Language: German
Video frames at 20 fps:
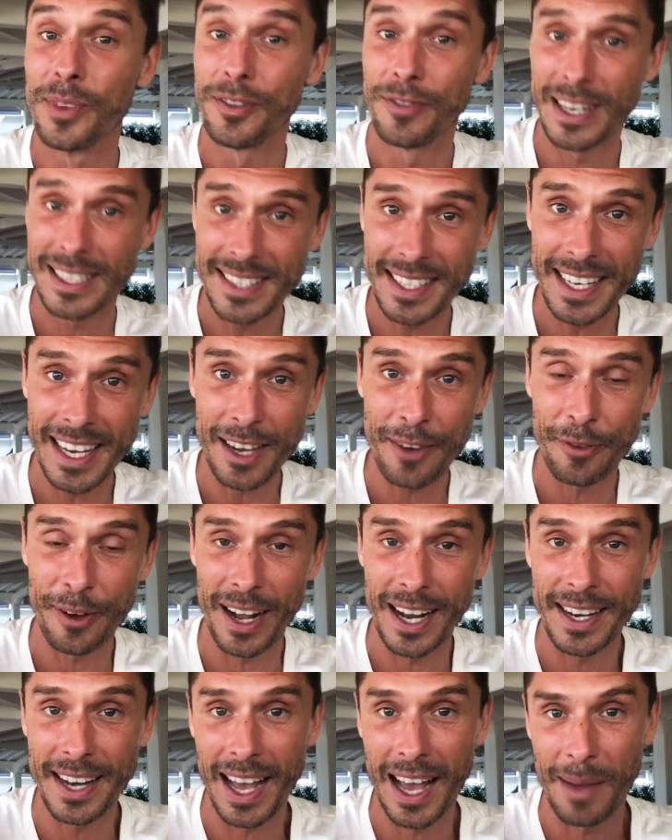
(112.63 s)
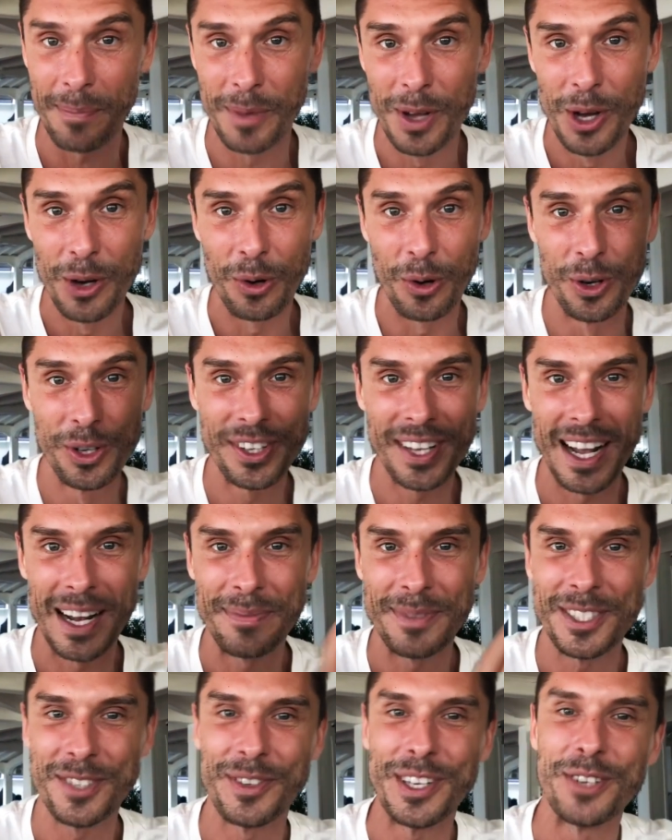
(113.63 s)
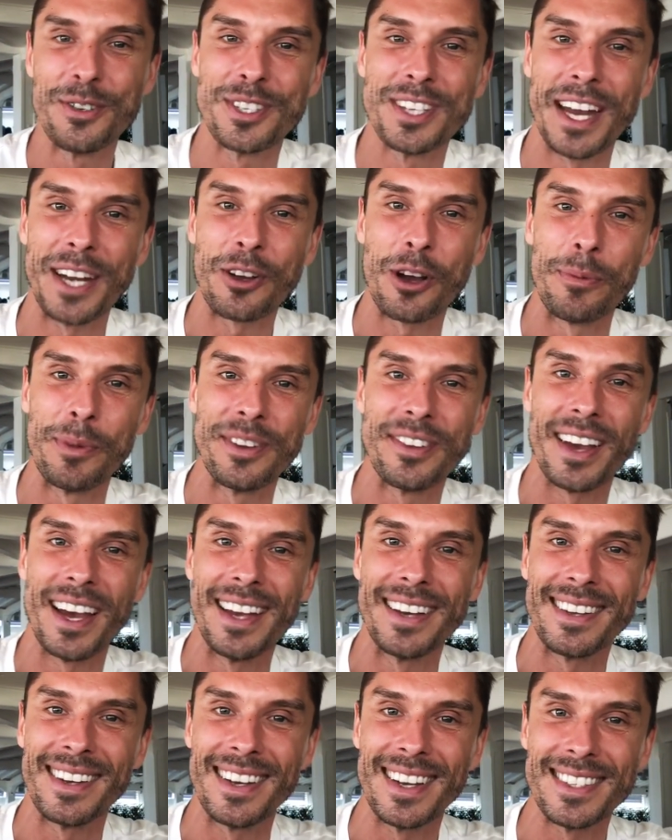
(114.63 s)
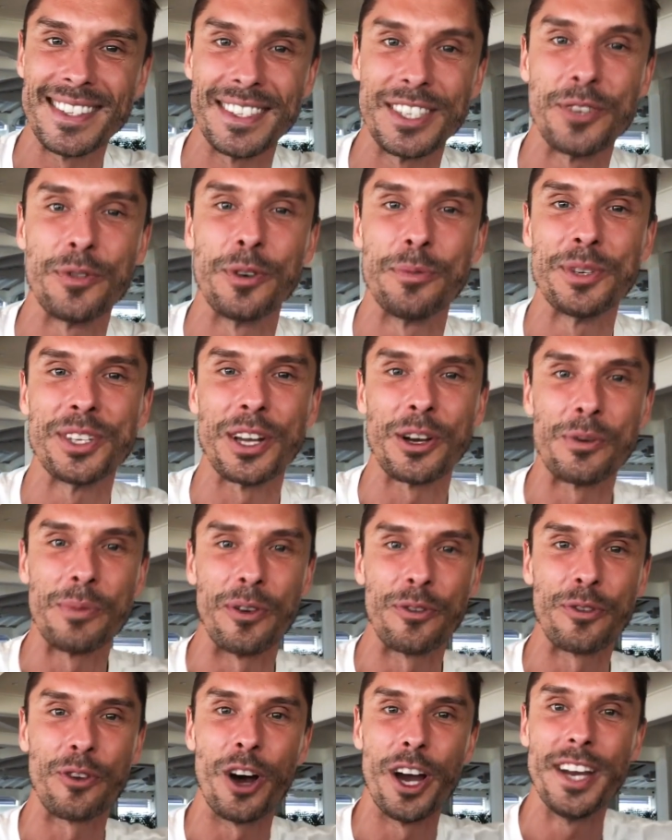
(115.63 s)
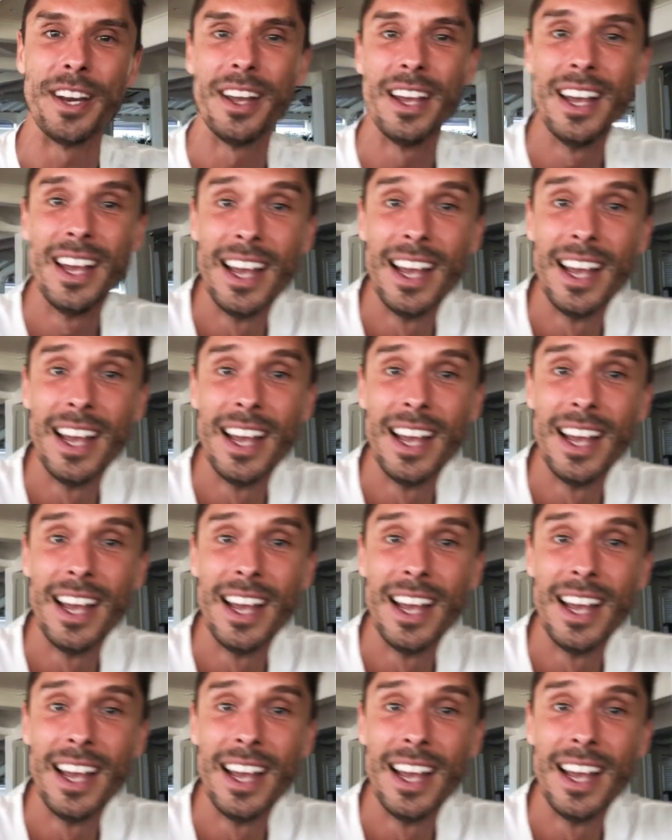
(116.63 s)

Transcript: Wenn sie dir gefallen haben, unterhalb des Videos einen Kommentar hinterlassen, ich würde mich darüber freuen.